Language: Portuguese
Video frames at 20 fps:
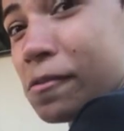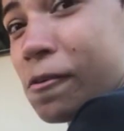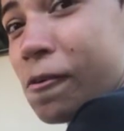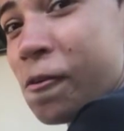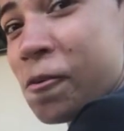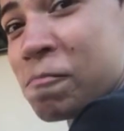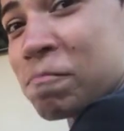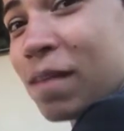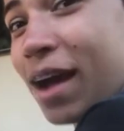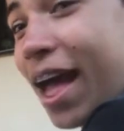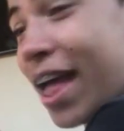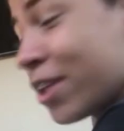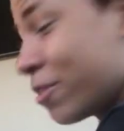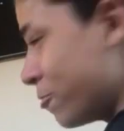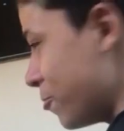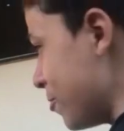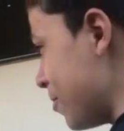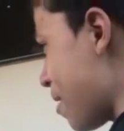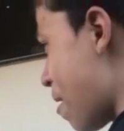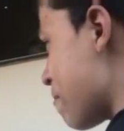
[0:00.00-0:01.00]
Ó o
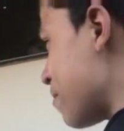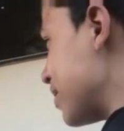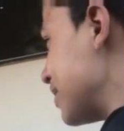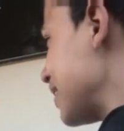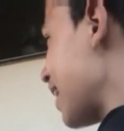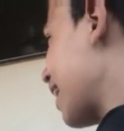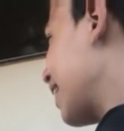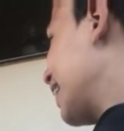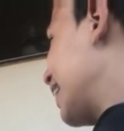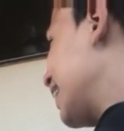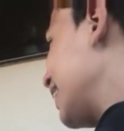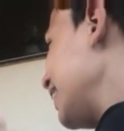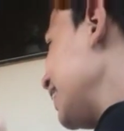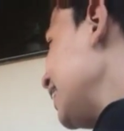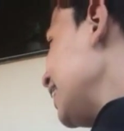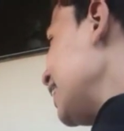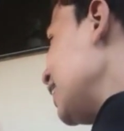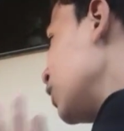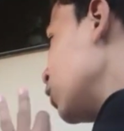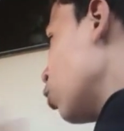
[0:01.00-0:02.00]
barulho, rapaziada.
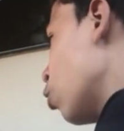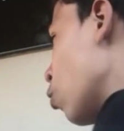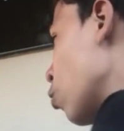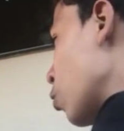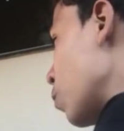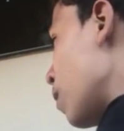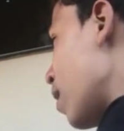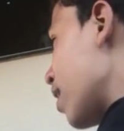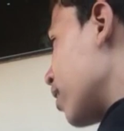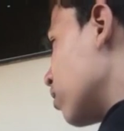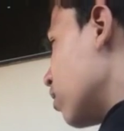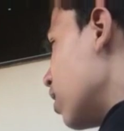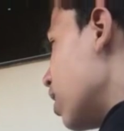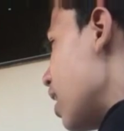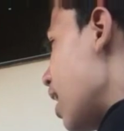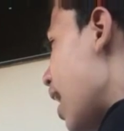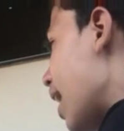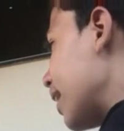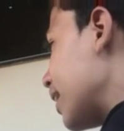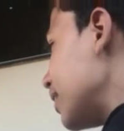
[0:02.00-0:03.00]
Que louco, mano.
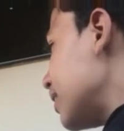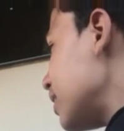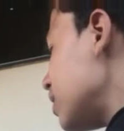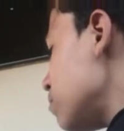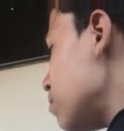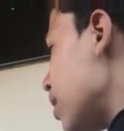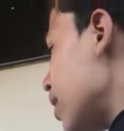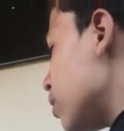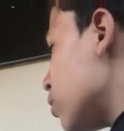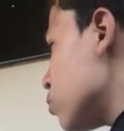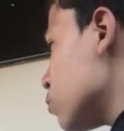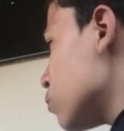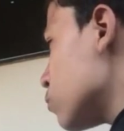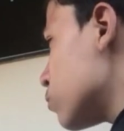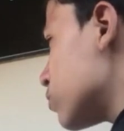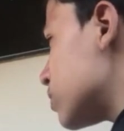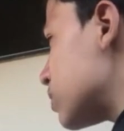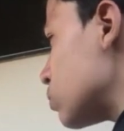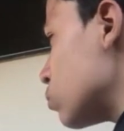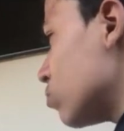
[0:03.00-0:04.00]
Aqui tem meio que
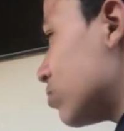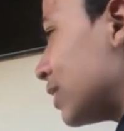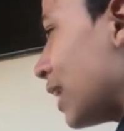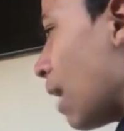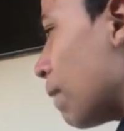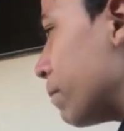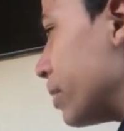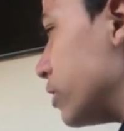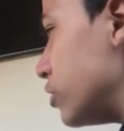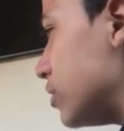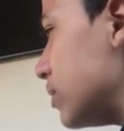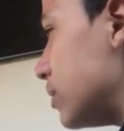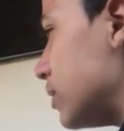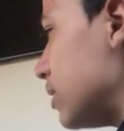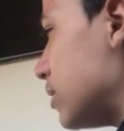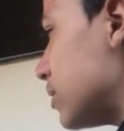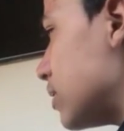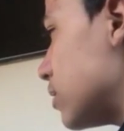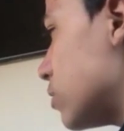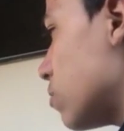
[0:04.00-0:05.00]
um, um
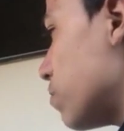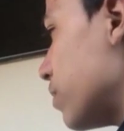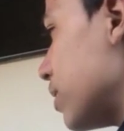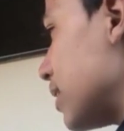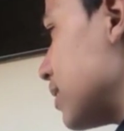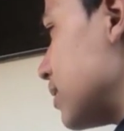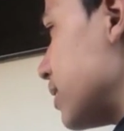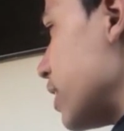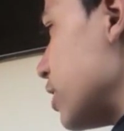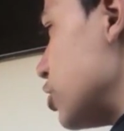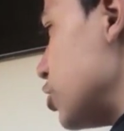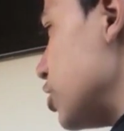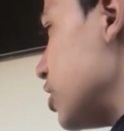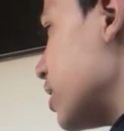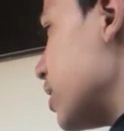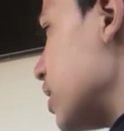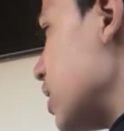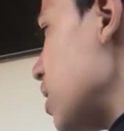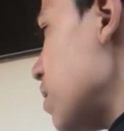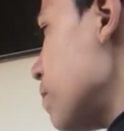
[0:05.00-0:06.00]
tabletzinho que vocês estão vendo a
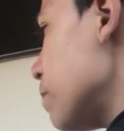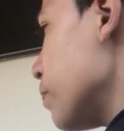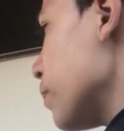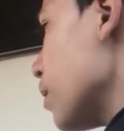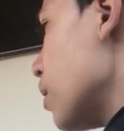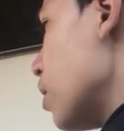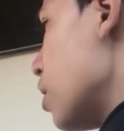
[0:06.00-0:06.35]
setinha aí.